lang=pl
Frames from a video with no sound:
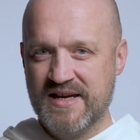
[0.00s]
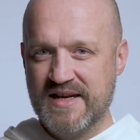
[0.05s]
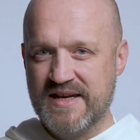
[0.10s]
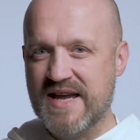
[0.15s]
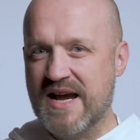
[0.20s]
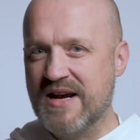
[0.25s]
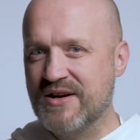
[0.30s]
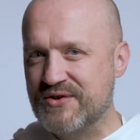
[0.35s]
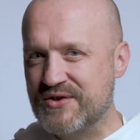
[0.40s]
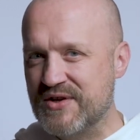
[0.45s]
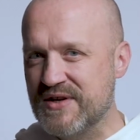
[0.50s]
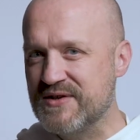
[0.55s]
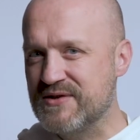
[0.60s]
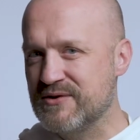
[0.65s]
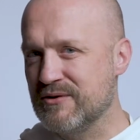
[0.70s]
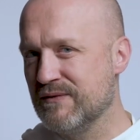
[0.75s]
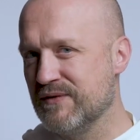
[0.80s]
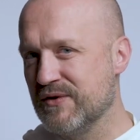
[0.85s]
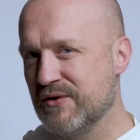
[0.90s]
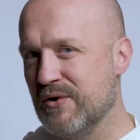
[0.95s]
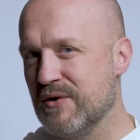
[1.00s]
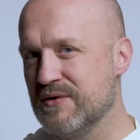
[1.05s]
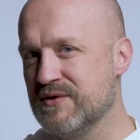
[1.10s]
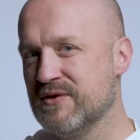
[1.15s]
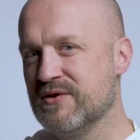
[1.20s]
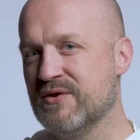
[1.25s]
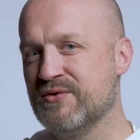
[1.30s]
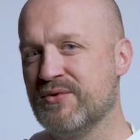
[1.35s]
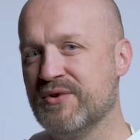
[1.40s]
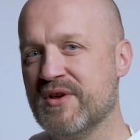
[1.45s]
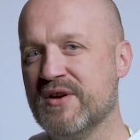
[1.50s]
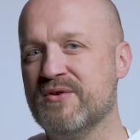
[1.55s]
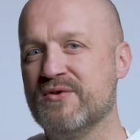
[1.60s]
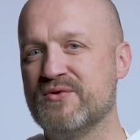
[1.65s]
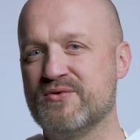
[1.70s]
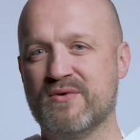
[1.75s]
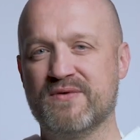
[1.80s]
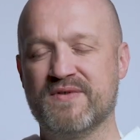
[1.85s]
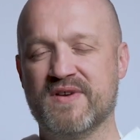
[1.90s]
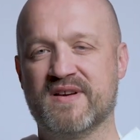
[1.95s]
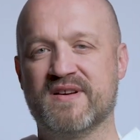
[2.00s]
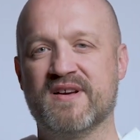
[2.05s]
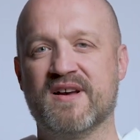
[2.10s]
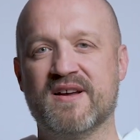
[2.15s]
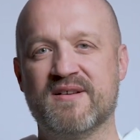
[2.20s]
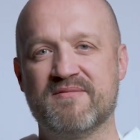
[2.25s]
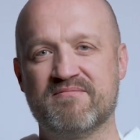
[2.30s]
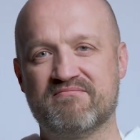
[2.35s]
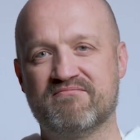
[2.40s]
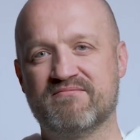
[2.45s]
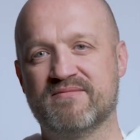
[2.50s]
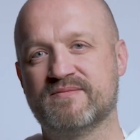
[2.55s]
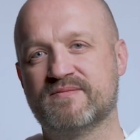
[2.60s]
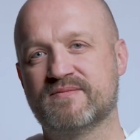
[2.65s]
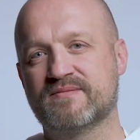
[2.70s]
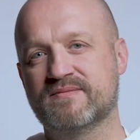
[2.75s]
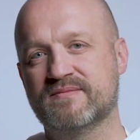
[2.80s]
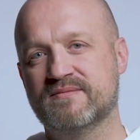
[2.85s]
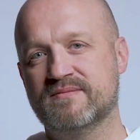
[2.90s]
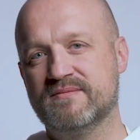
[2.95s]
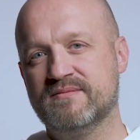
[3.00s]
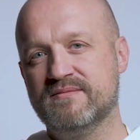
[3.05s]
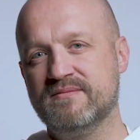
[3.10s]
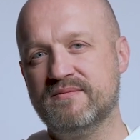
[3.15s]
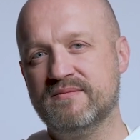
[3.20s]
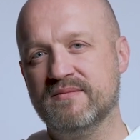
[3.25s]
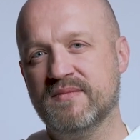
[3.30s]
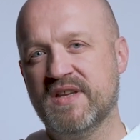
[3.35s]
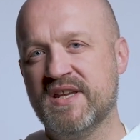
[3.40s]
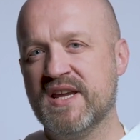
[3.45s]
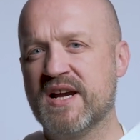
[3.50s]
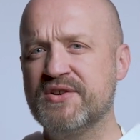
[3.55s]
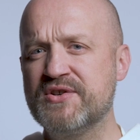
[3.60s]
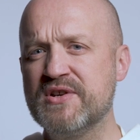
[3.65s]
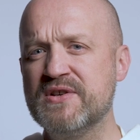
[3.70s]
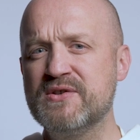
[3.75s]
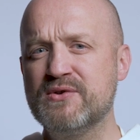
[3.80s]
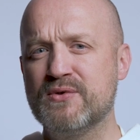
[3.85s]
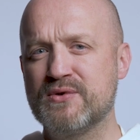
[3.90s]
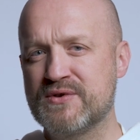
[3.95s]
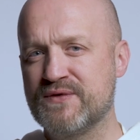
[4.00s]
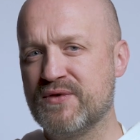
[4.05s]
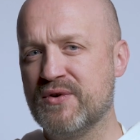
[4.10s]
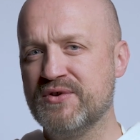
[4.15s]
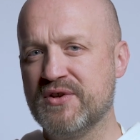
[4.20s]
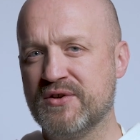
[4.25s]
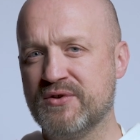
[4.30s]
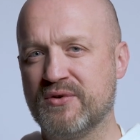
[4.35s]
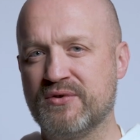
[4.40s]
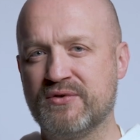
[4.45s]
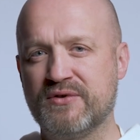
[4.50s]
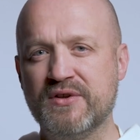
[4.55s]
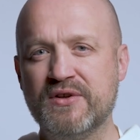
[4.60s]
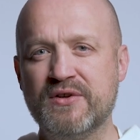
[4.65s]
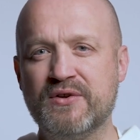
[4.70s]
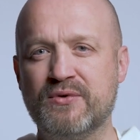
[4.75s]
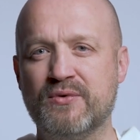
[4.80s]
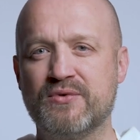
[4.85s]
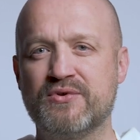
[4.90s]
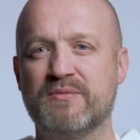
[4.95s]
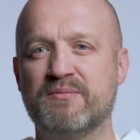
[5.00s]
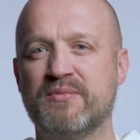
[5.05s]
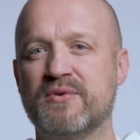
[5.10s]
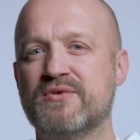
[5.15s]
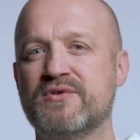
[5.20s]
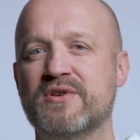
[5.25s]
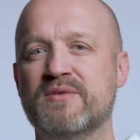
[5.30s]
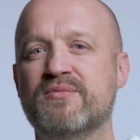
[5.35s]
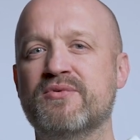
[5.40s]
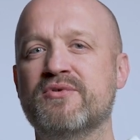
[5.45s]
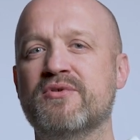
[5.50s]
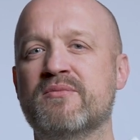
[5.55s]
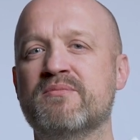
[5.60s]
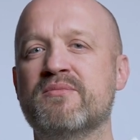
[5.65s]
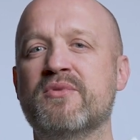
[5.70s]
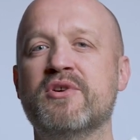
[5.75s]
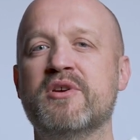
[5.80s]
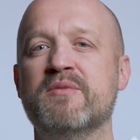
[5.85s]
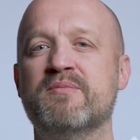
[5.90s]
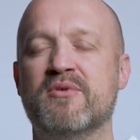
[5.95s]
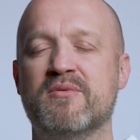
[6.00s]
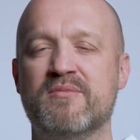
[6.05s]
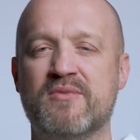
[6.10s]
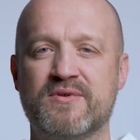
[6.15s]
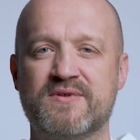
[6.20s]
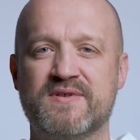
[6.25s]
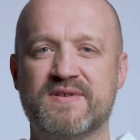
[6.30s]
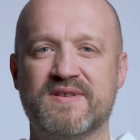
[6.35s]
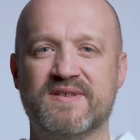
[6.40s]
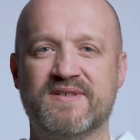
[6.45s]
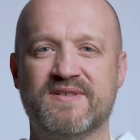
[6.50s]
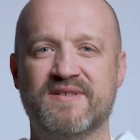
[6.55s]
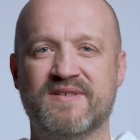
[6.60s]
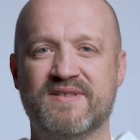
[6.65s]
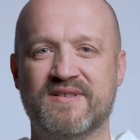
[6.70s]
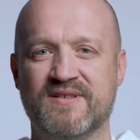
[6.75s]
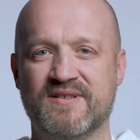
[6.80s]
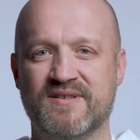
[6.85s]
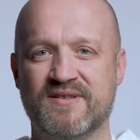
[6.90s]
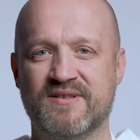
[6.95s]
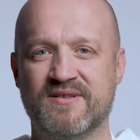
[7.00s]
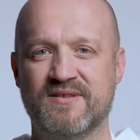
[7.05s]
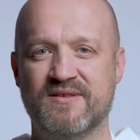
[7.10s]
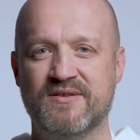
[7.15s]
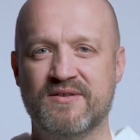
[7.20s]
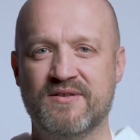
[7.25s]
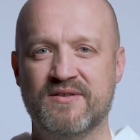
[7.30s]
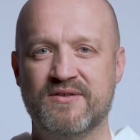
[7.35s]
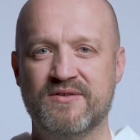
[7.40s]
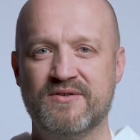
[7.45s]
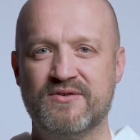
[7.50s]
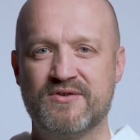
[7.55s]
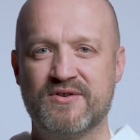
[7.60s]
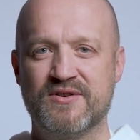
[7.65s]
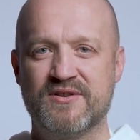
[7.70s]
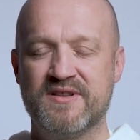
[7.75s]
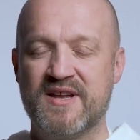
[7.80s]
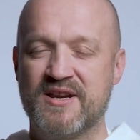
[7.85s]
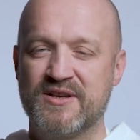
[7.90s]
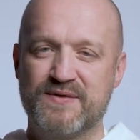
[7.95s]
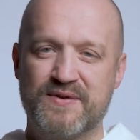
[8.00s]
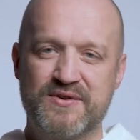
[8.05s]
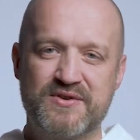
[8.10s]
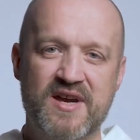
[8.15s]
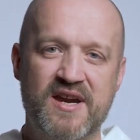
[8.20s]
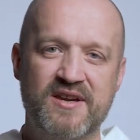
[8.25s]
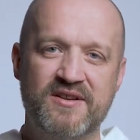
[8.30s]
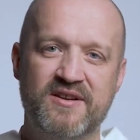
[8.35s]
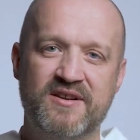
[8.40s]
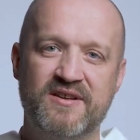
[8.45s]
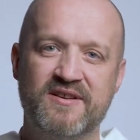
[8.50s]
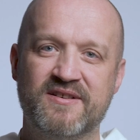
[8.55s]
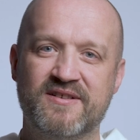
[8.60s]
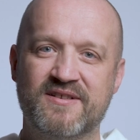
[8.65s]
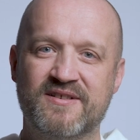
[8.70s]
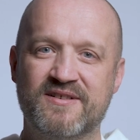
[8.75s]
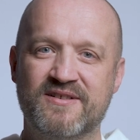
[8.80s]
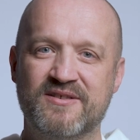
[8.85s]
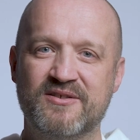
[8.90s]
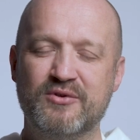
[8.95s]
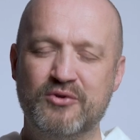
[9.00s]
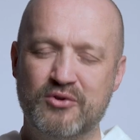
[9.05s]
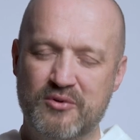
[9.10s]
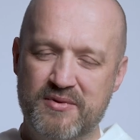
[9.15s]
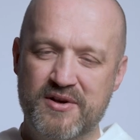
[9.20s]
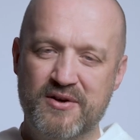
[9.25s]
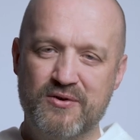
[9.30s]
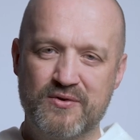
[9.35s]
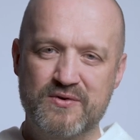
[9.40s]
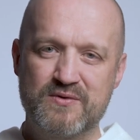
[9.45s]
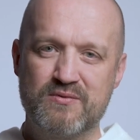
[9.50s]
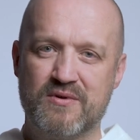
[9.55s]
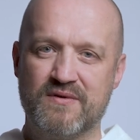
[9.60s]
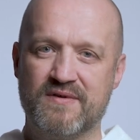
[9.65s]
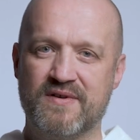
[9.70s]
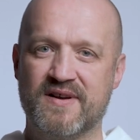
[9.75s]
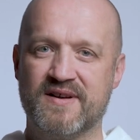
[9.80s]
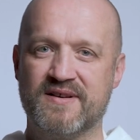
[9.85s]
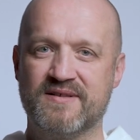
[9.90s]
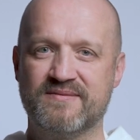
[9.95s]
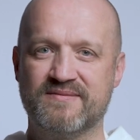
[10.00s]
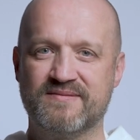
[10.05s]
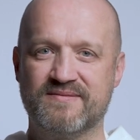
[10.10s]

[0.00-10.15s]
Jak często wychodzę do drugiego człowieka? Jak często dzwonię do tych, którzy potrzebują mojej pomocy? Czy najzwyczajniej dobrego słowa?